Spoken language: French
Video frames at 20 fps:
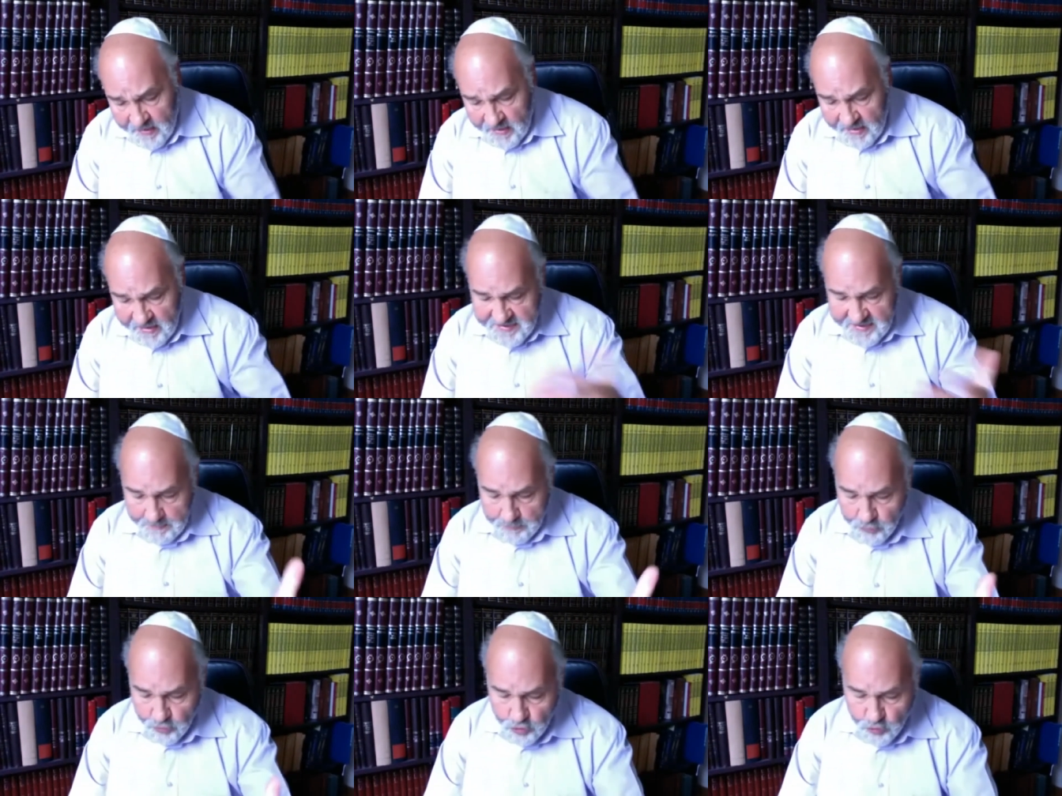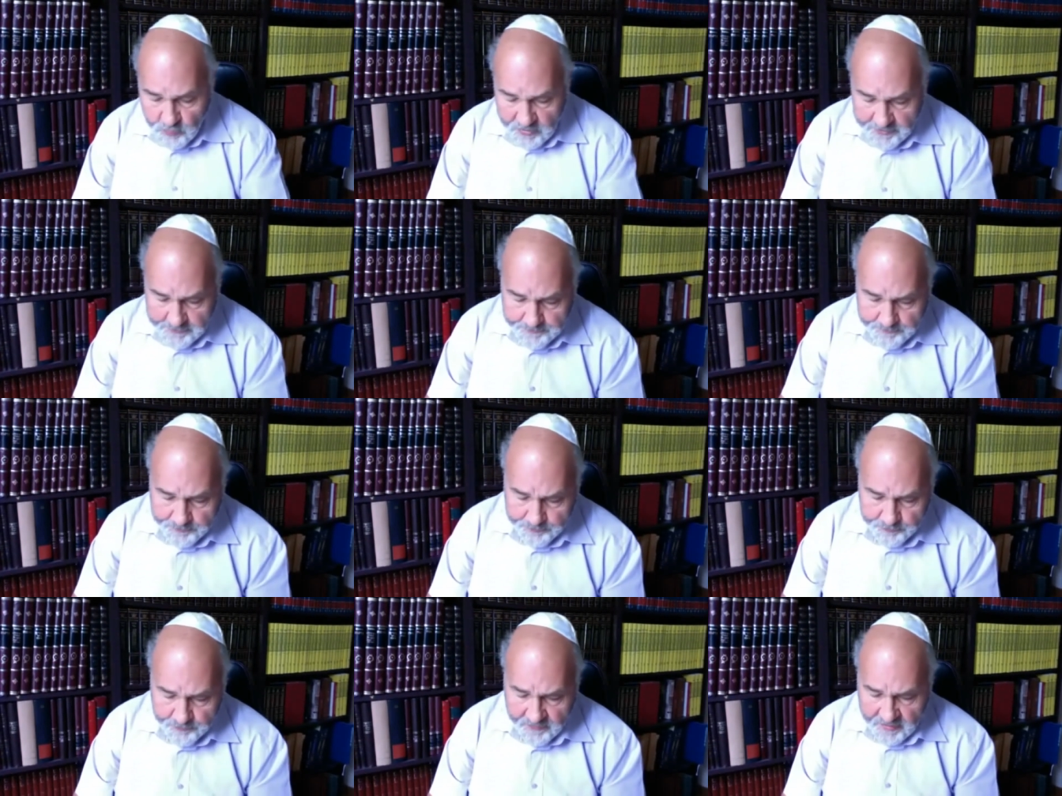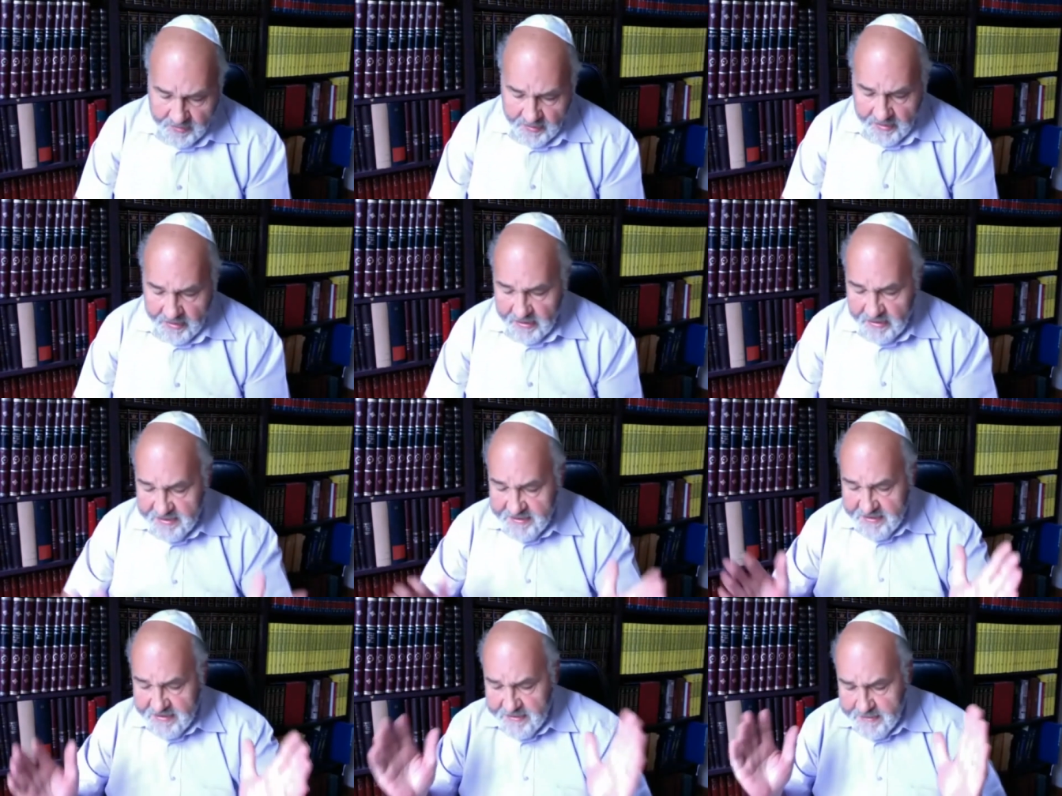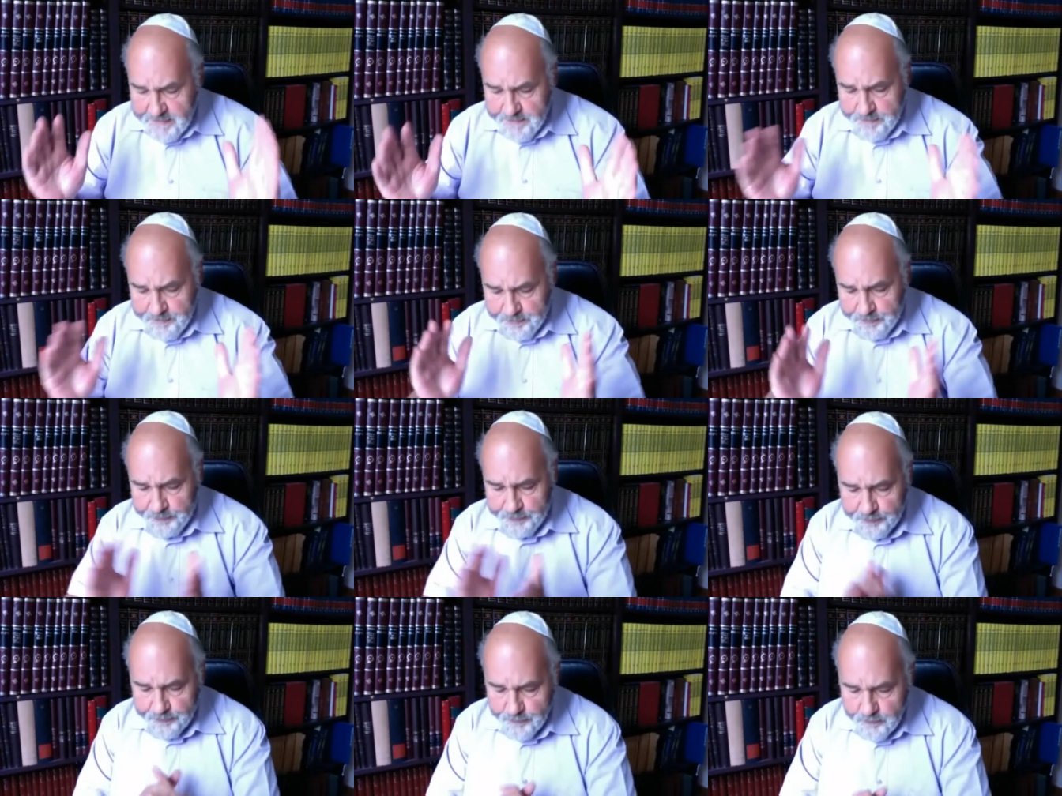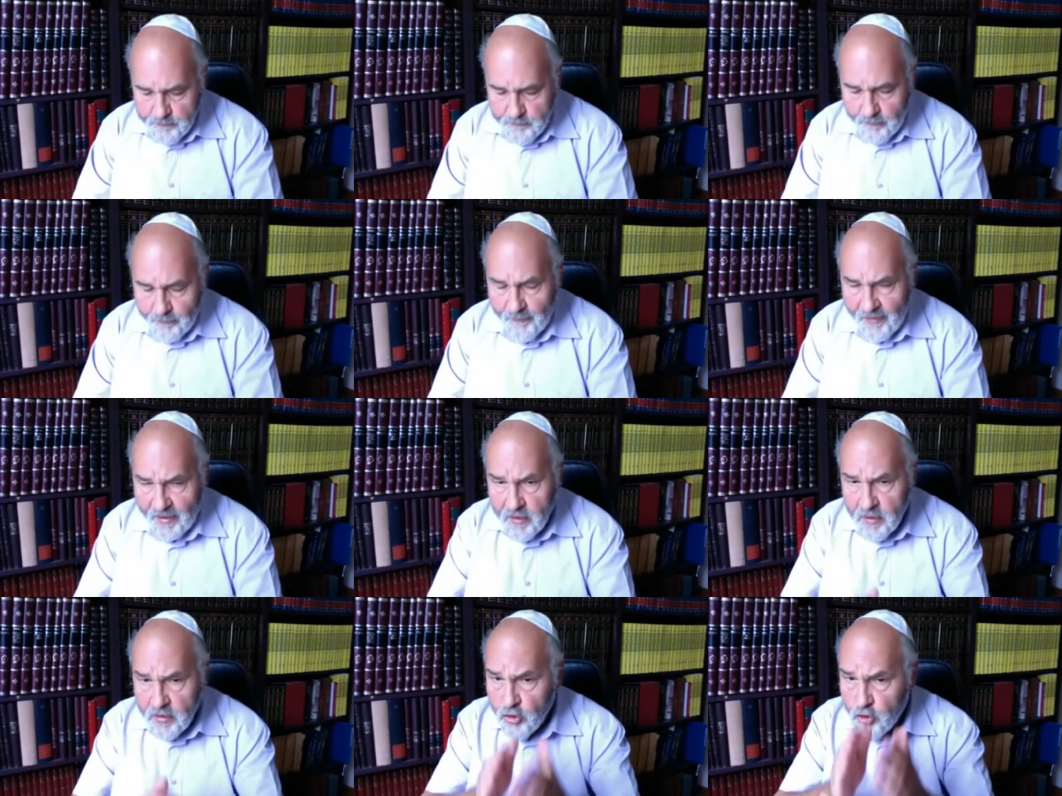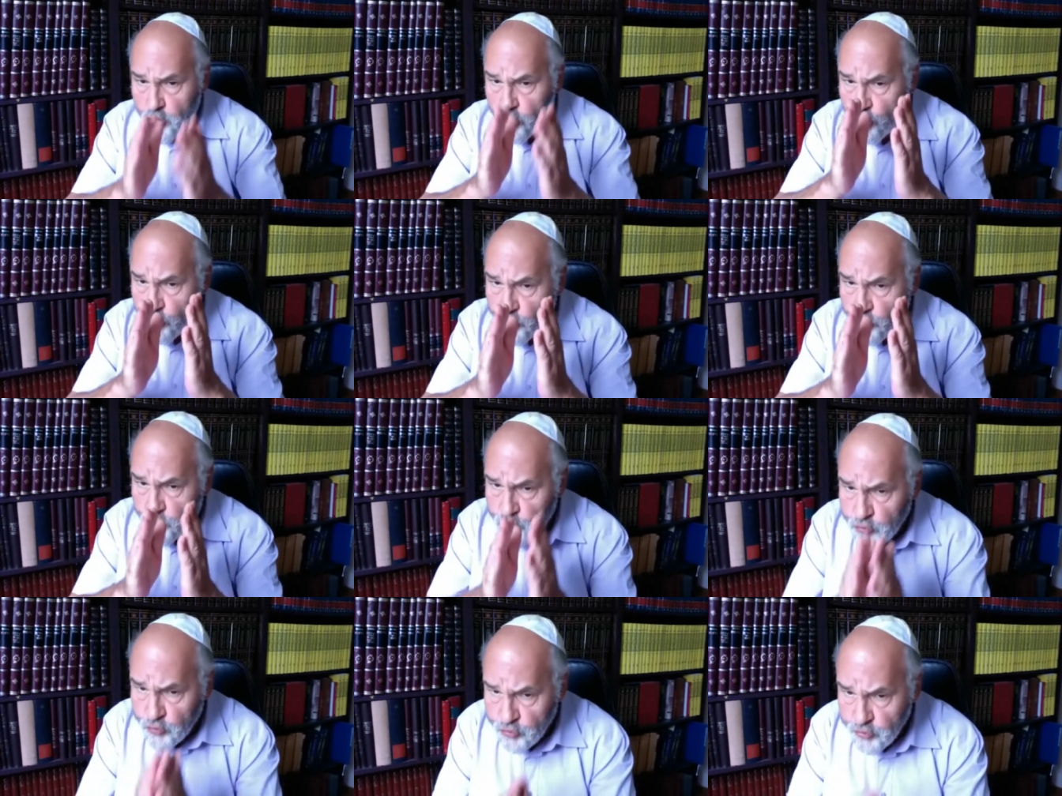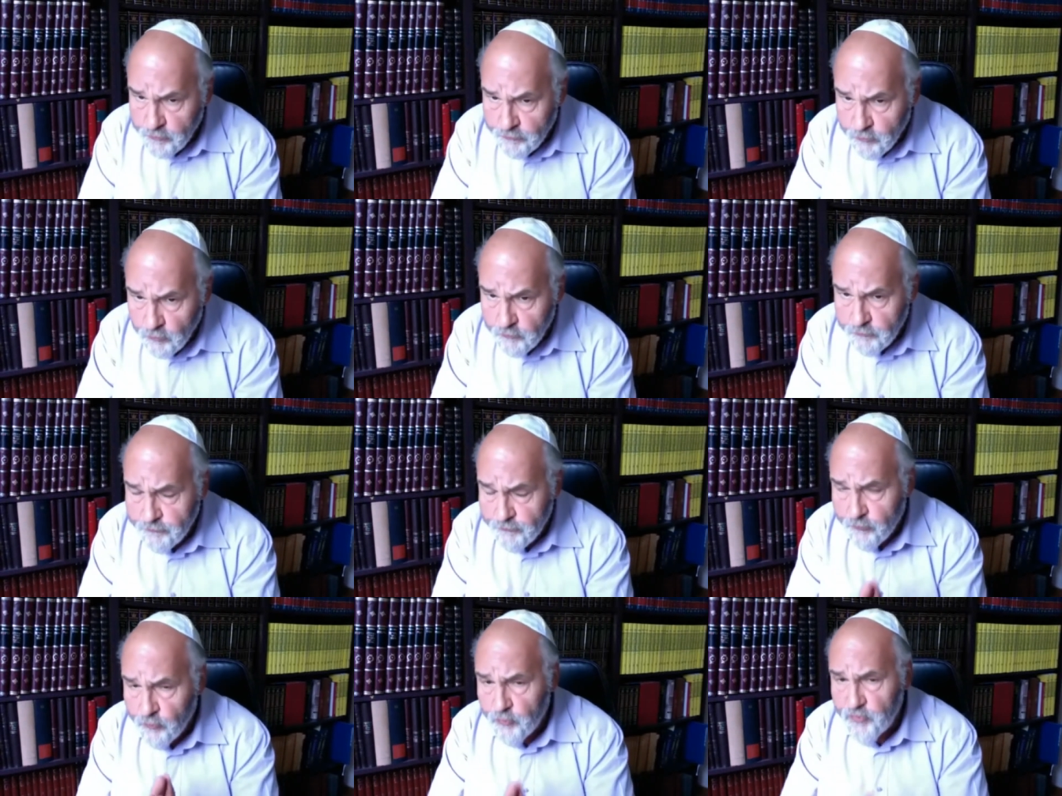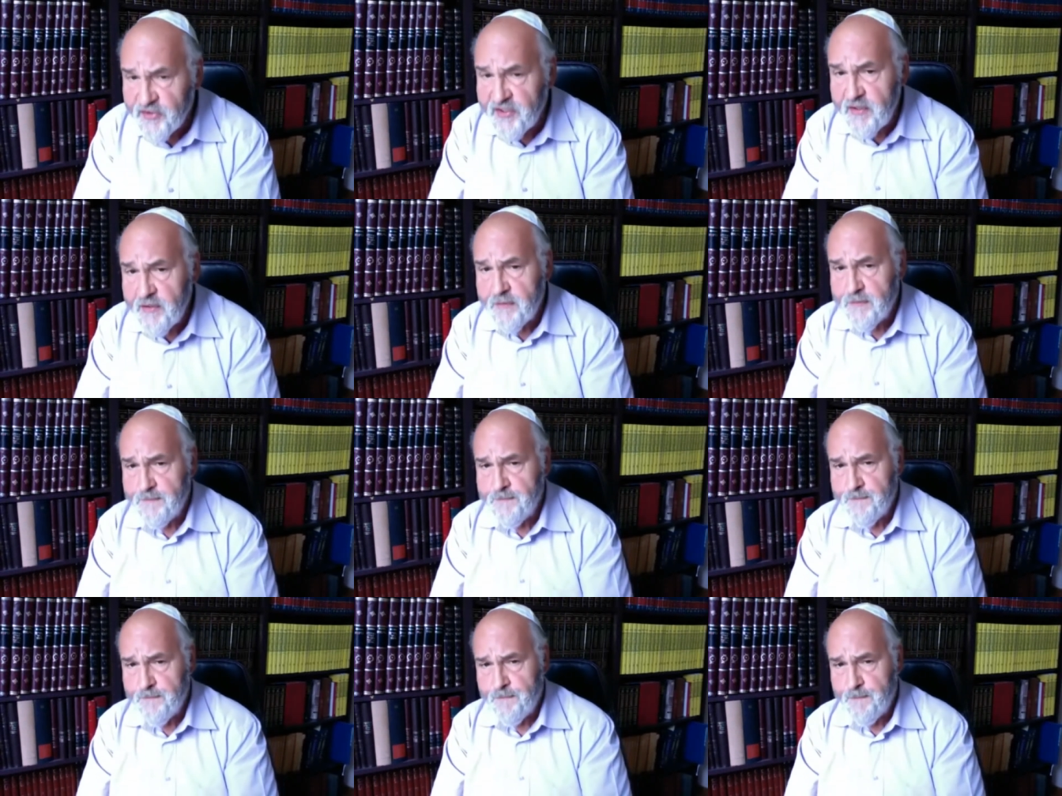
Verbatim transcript: Et c'est pourquoi il dit que nous devons fonder,